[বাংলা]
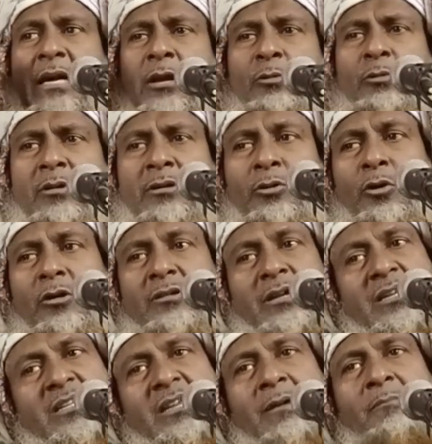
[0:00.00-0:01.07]
কি কেন
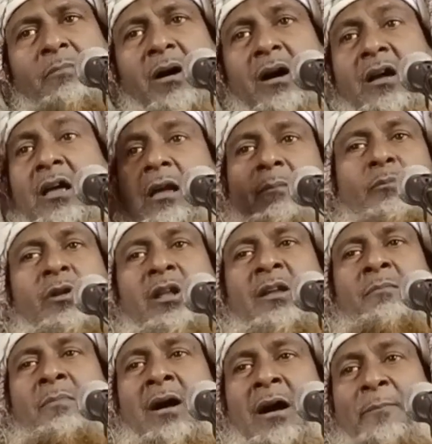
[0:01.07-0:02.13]
দরকার কি আব্বা
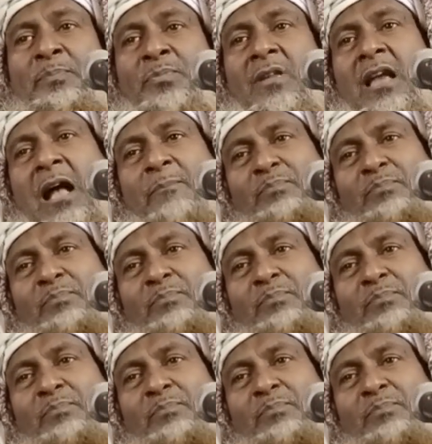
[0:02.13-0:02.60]
বললে মা